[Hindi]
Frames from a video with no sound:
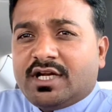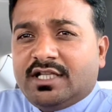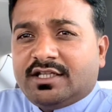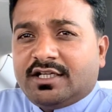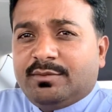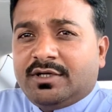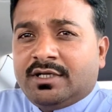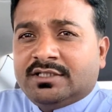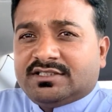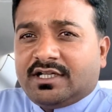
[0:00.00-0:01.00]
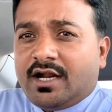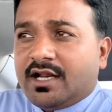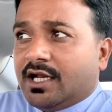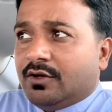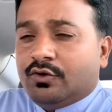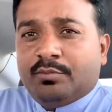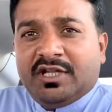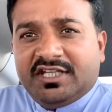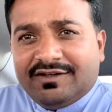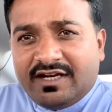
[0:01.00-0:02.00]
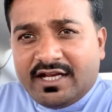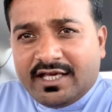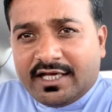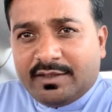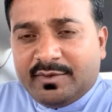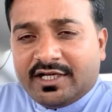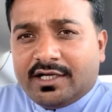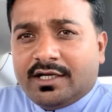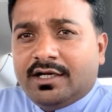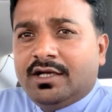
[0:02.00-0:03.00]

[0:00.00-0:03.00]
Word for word: रियाल तकरीबन सतारह रियाल बल्दिया वाले लेंगे अग्रीमेंट का